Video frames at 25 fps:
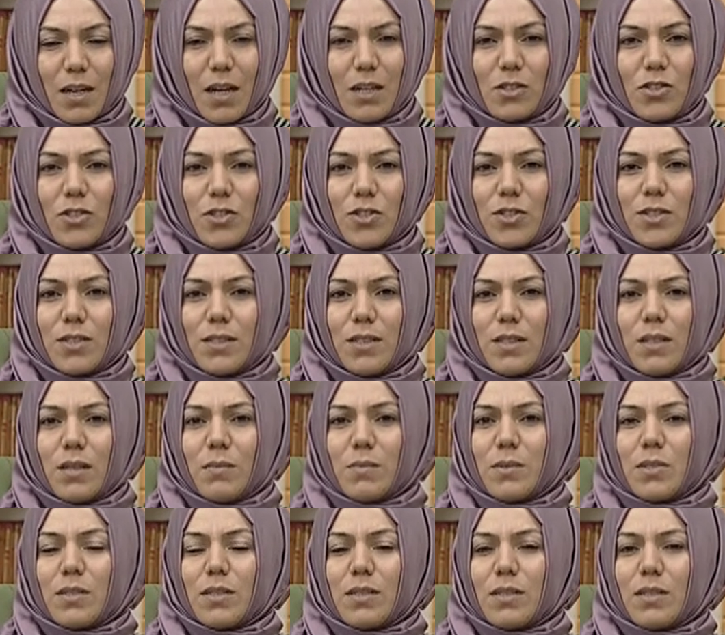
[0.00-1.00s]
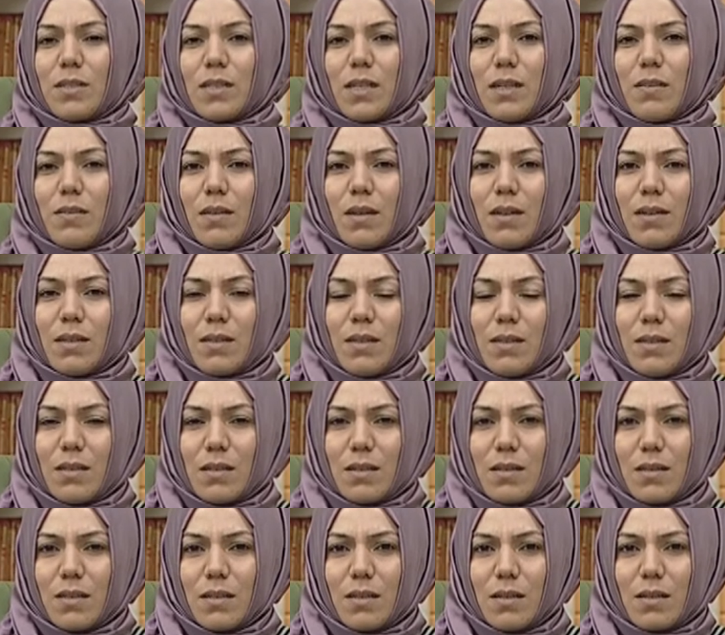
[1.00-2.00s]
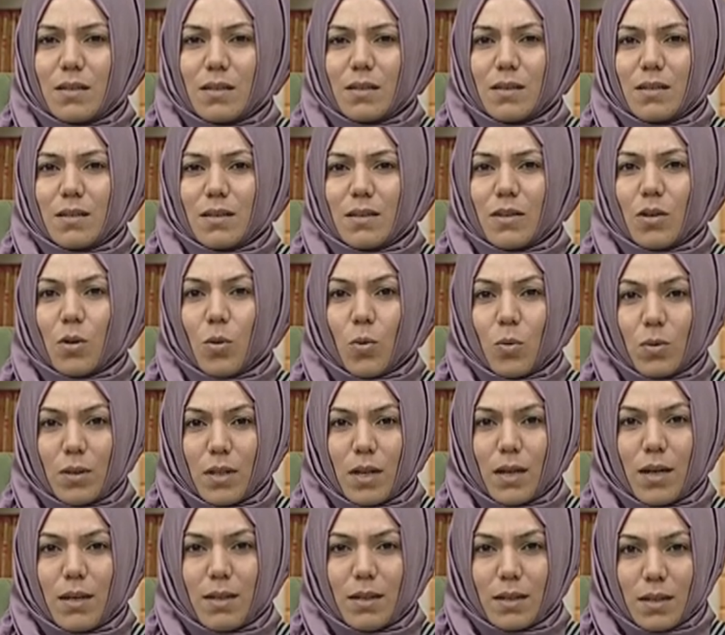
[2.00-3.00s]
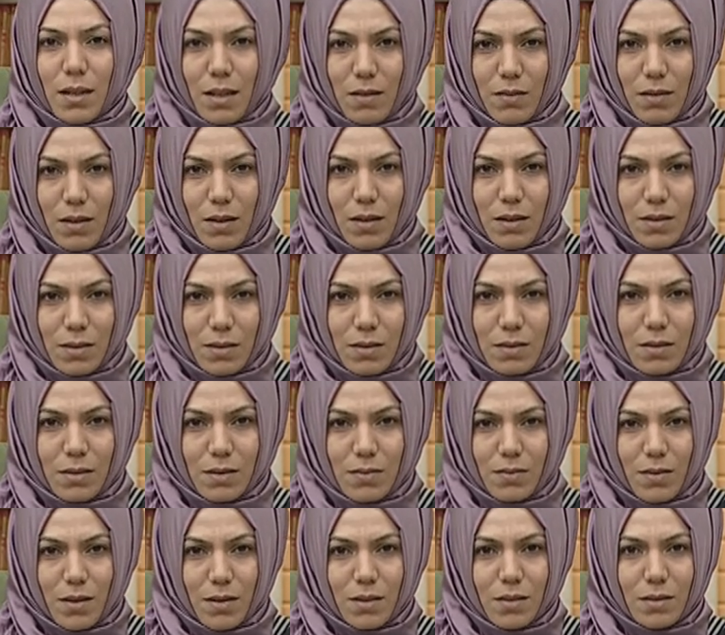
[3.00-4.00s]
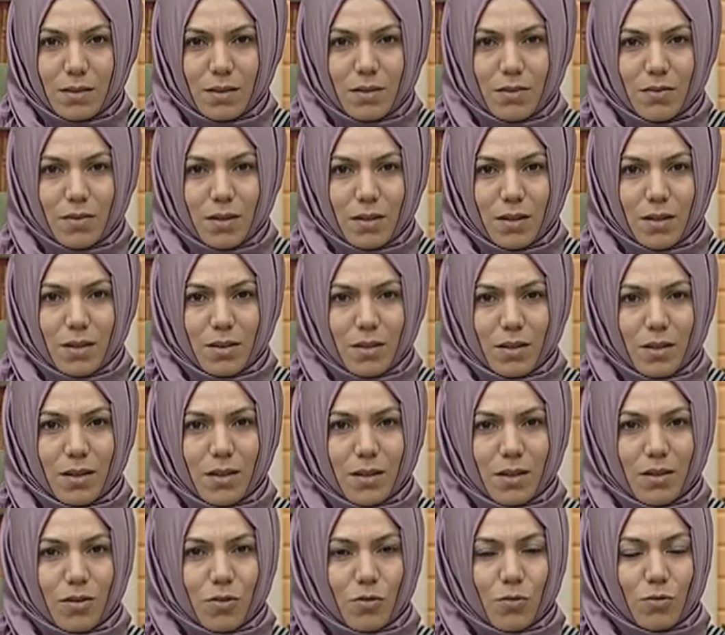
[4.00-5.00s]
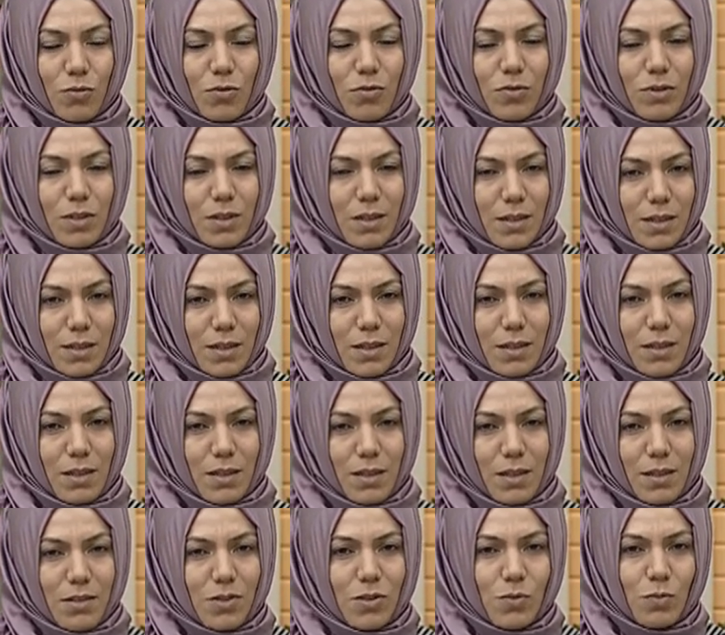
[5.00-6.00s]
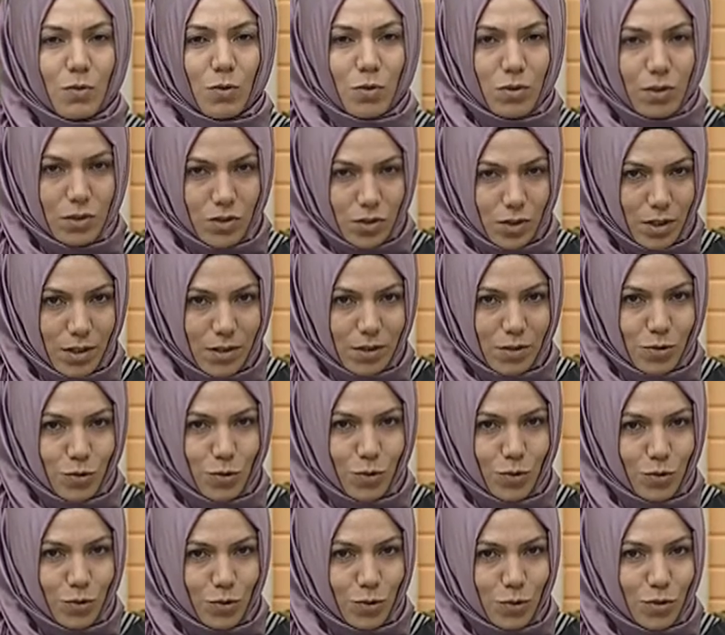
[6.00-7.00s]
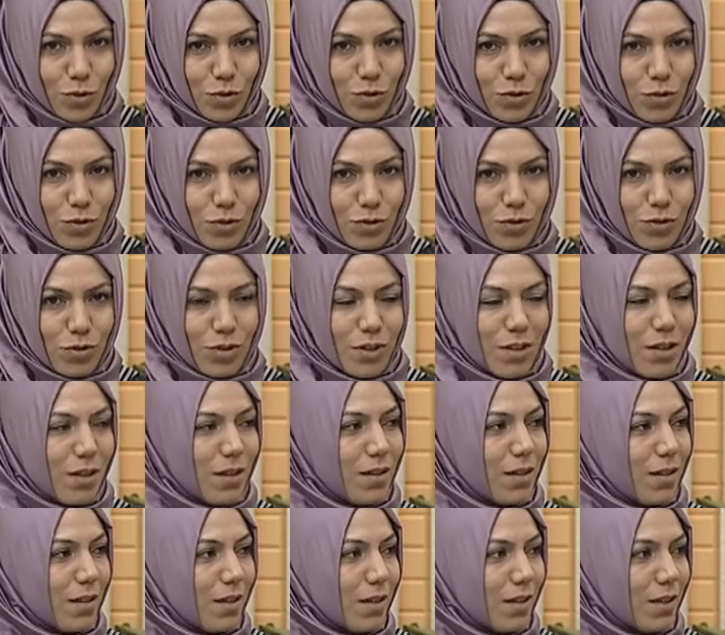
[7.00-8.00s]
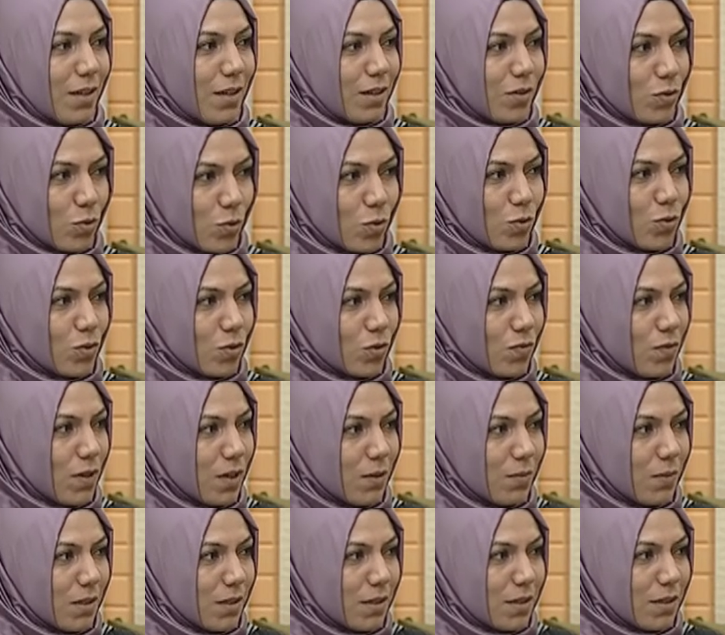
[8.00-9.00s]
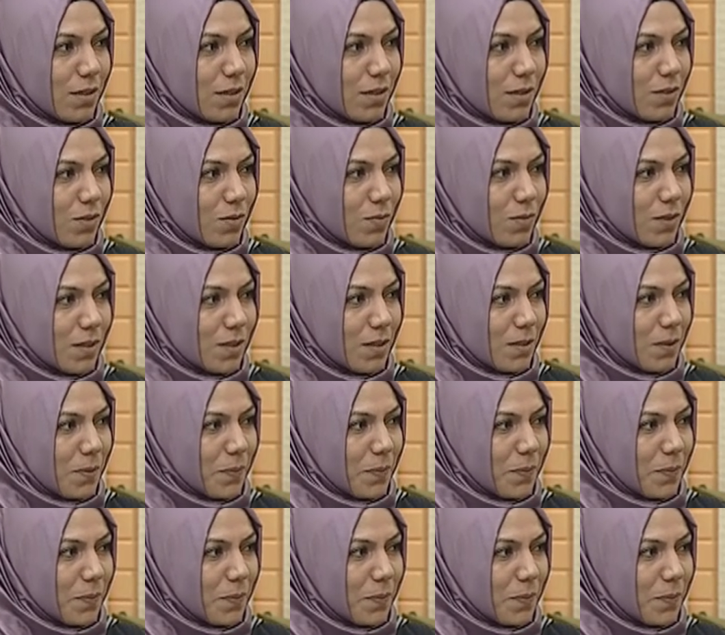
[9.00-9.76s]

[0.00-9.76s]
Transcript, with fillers: Kaç yaşında demiştiniz evladınız? 10 aylık. 10 aylık evladınız var ve e, onunla nasıl iletişim kuracağınızı soruyorsunuz. E, sorunuz var mıydı izleyicimize?